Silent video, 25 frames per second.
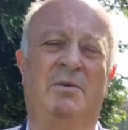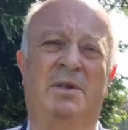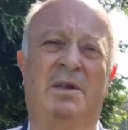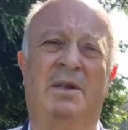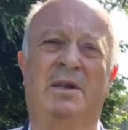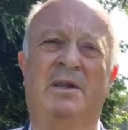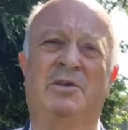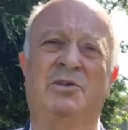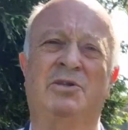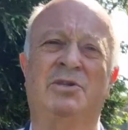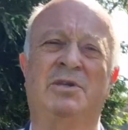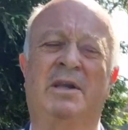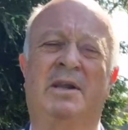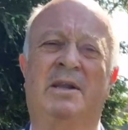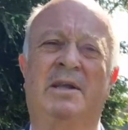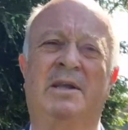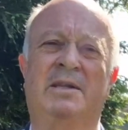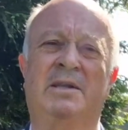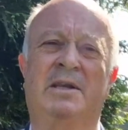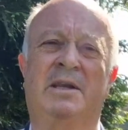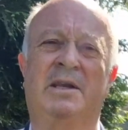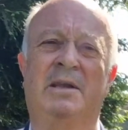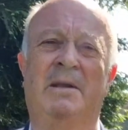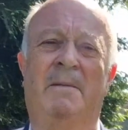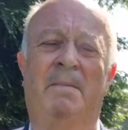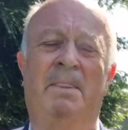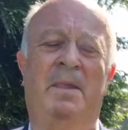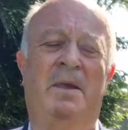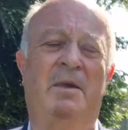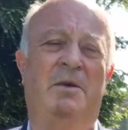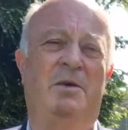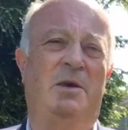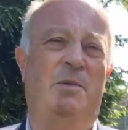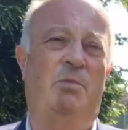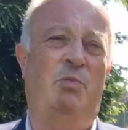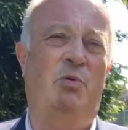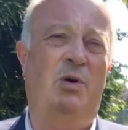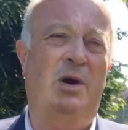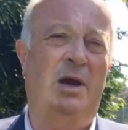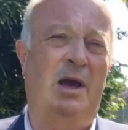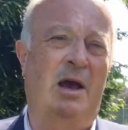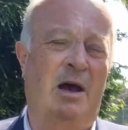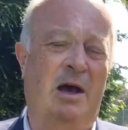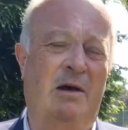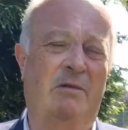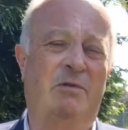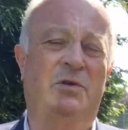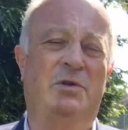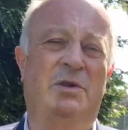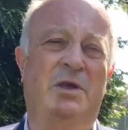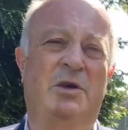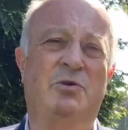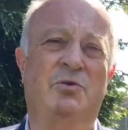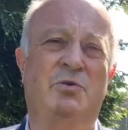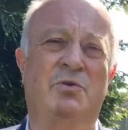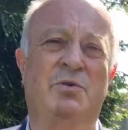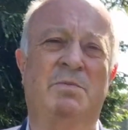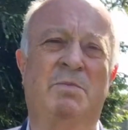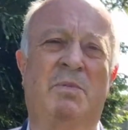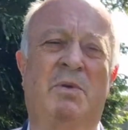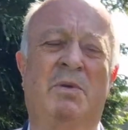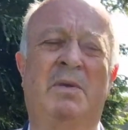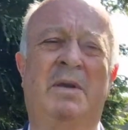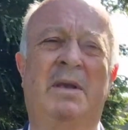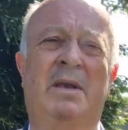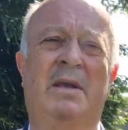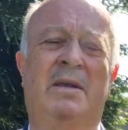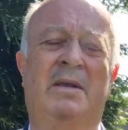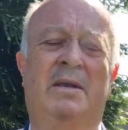d'énergie électrique qui pourrait avantageusement